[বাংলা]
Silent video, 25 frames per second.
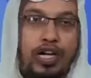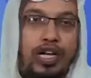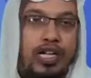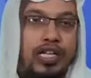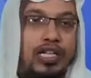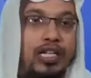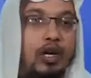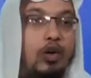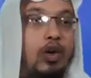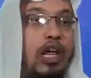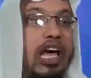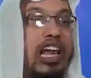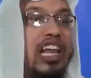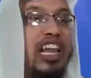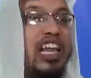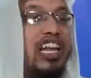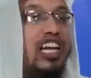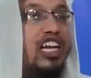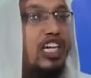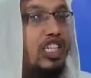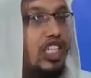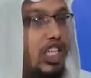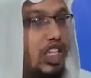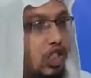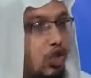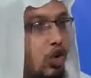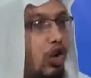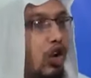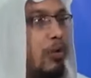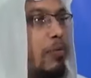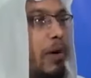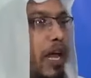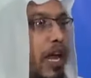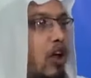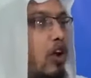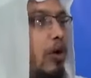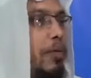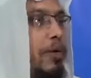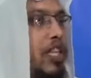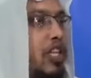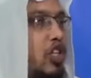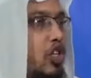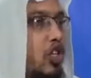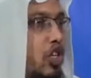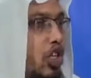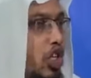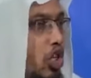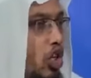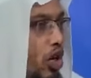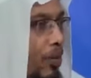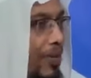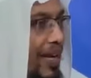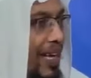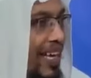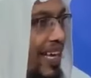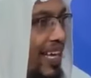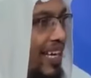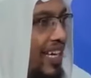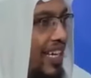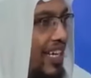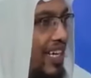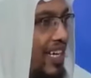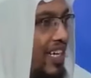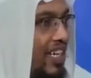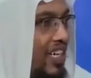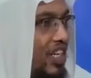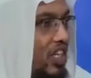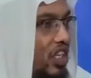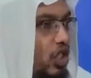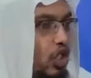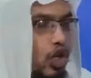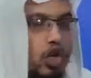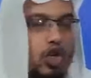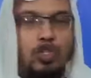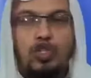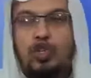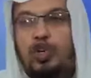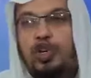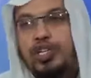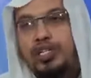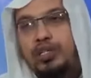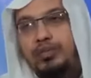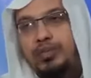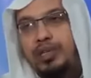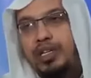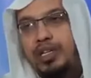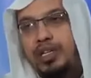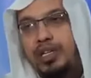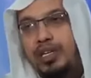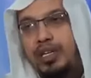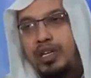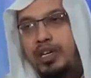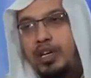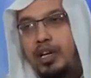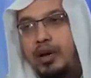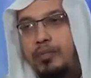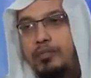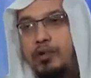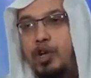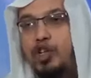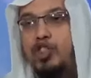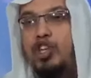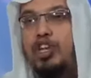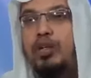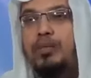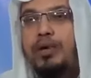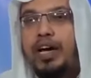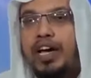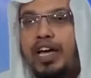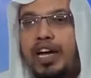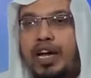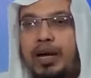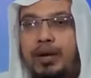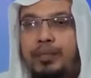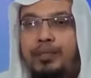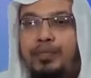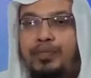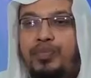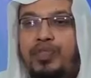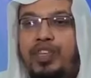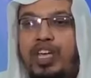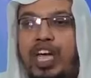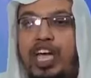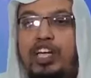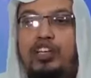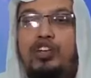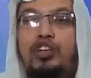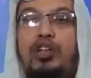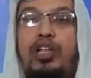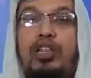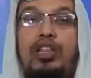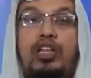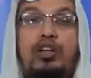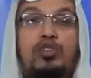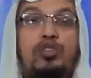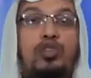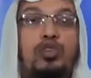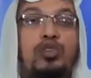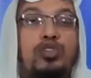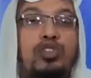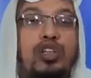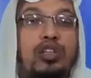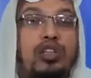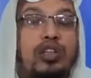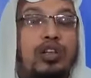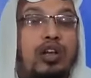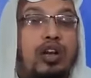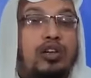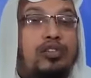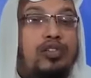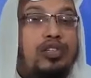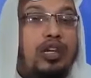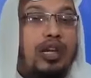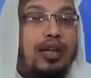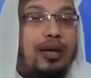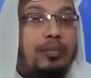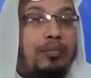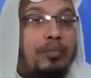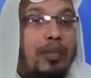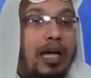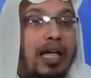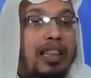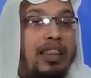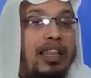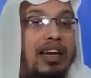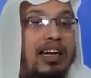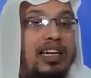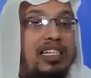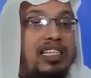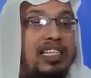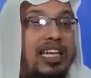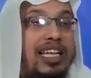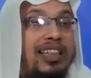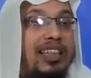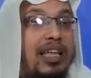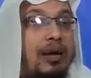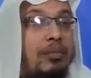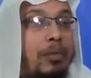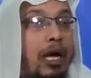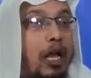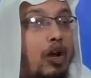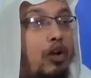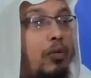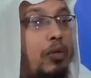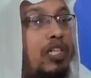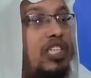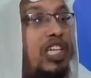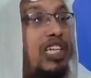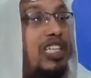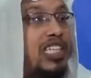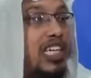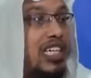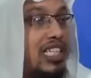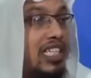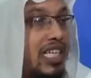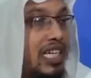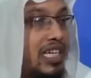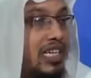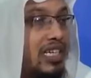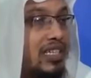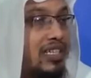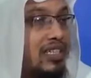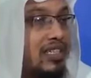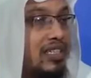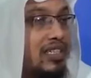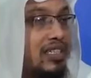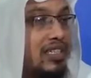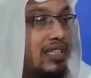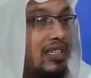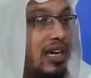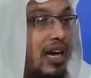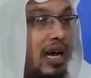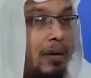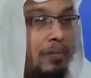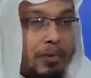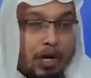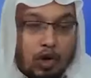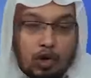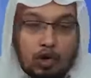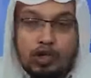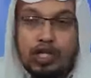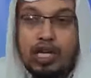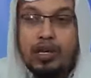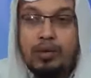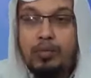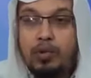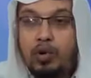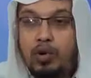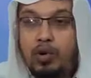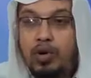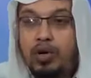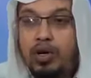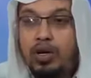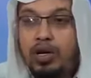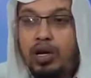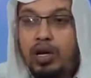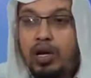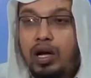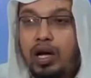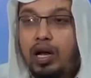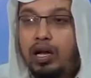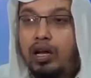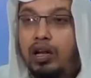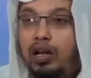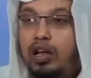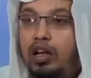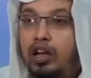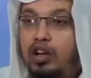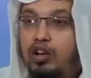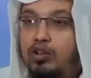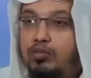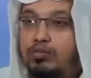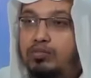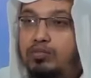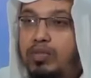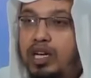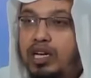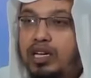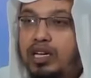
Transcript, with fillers: হয় তাহলে আল্লাহ নির্দেশগুলো মানাও আমাদের জন্য কি হবে সহজ হয়ে যাবে প্রিয় দিনী ভাইরা এই জন্য আল্লাহ সাল্লা সাল্লাম আল্লাহর কাছে আল্লাহর ভালোবাসা চাইতেন আমরাও চাইব আল্লাহ